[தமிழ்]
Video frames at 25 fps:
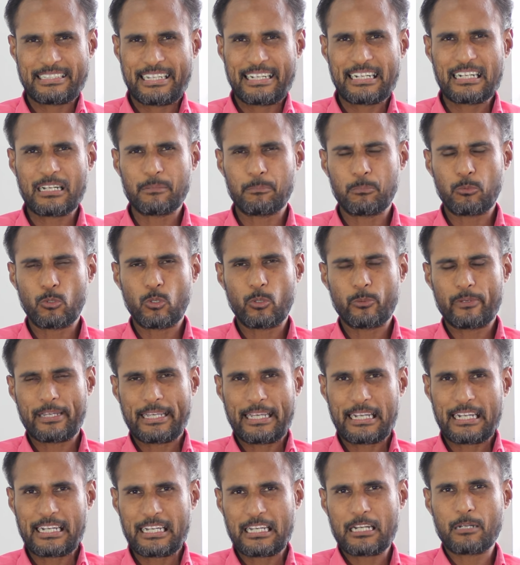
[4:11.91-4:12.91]
எங்கே
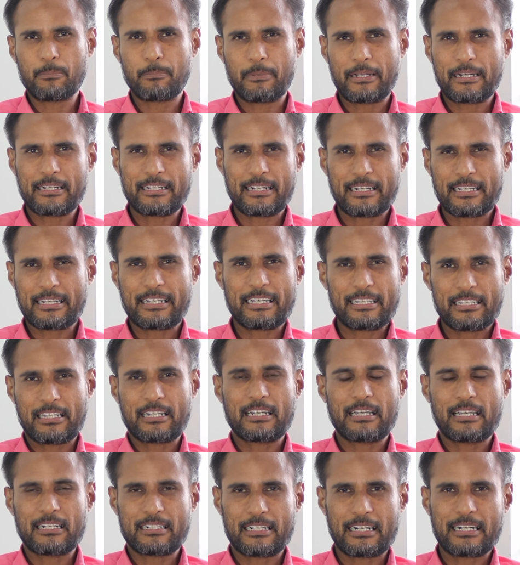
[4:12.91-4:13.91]
போவேன் எங்கே இருப்பேன்னு எனக்கே
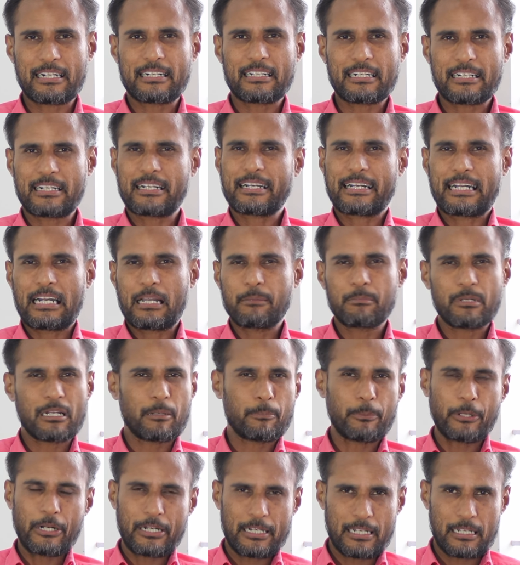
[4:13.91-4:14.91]
தெரியாது டக்கு டக்கு நான் கிளம்பி
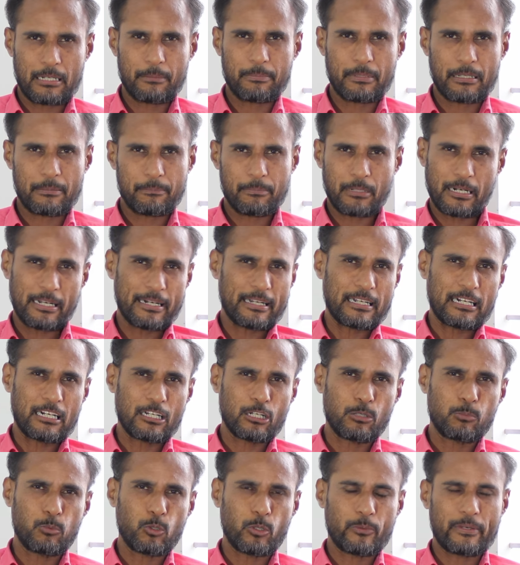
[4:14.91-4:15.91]
நான் போயிட்டே இருப்பேன் பல
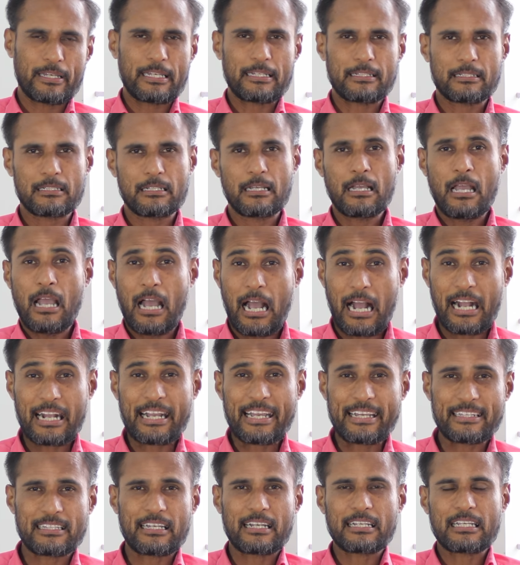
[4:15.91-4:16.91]
இடங்களுக்கு போவேன்
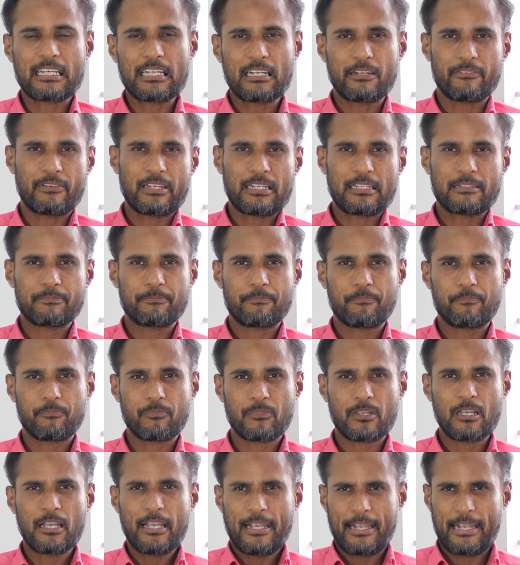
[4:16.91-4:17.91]
அங்கேயே தங்கிடுவேன்
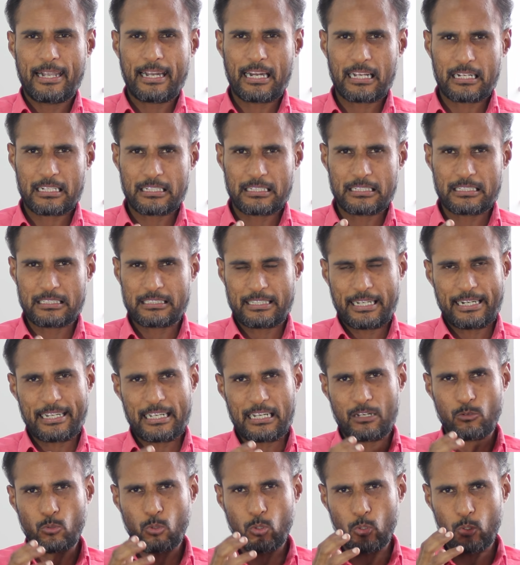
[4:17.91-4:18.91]
எனக்கு
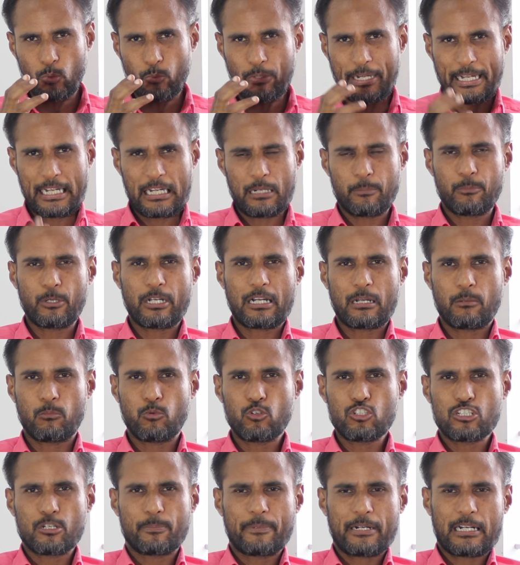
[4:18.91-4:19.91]
தனியாக ஒரு வீட்டில் போய் நான்
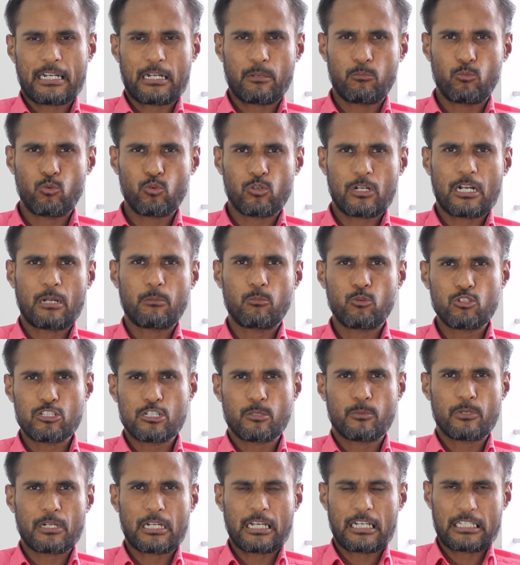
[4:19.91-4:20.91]
பூஜை பண்ணுறேன் மூணு நாள்
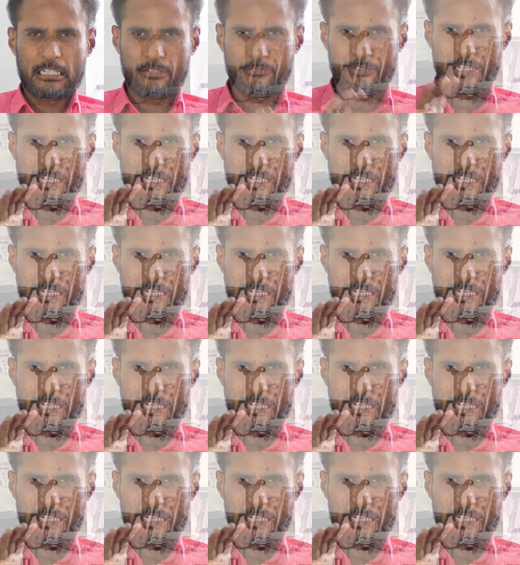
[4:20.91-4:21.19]
பூஜை பண்ணுறேன் அந்த